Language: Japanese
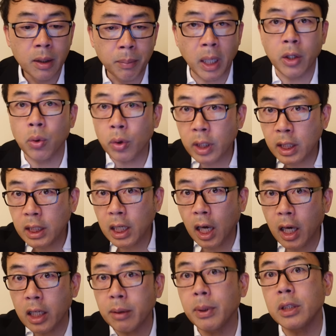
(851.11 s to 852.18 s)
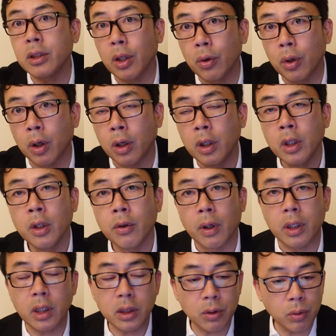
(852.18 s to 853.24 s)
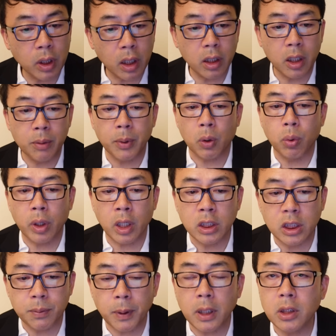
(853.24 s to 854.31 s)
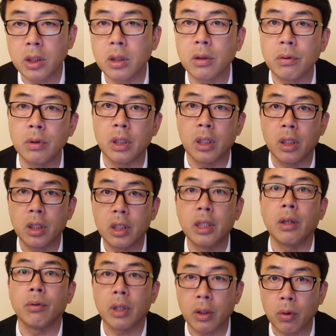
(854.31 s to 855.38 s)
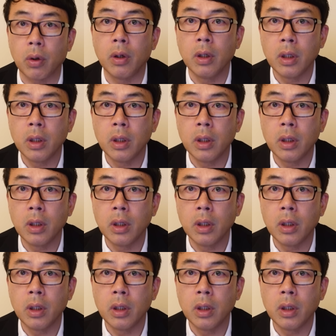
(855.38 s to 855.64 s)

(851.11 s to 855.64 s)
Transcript: まあいろんな批判ありますけど私の中では今これが一番しっくりきてるなと